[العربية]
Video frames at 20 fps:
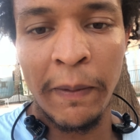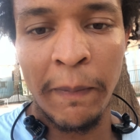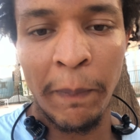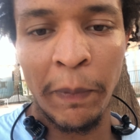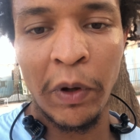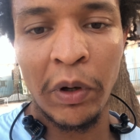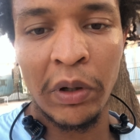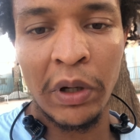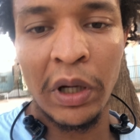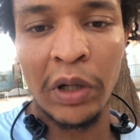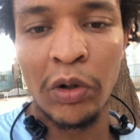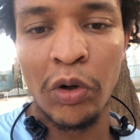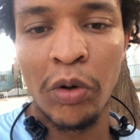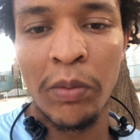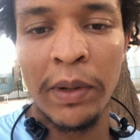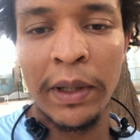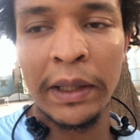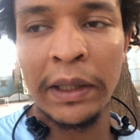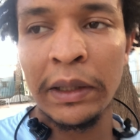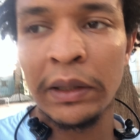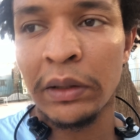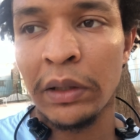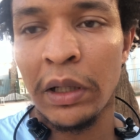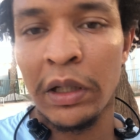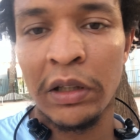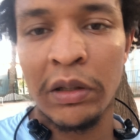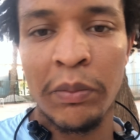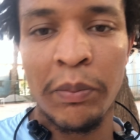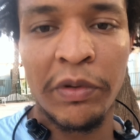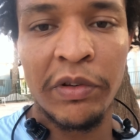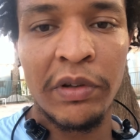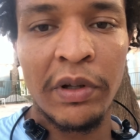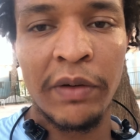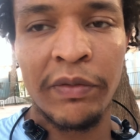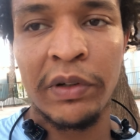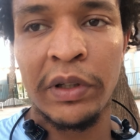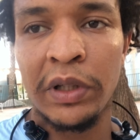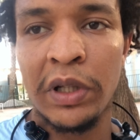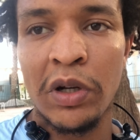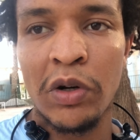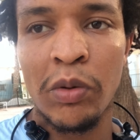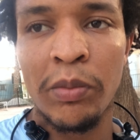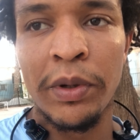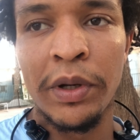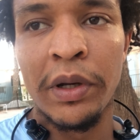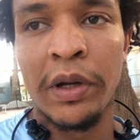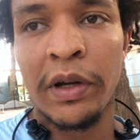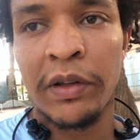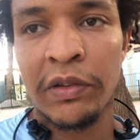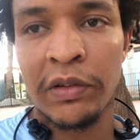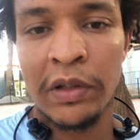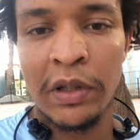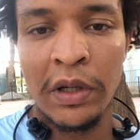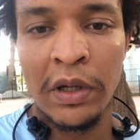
دونك هادو هما الغلطات بزاف اللي يديروهم الناس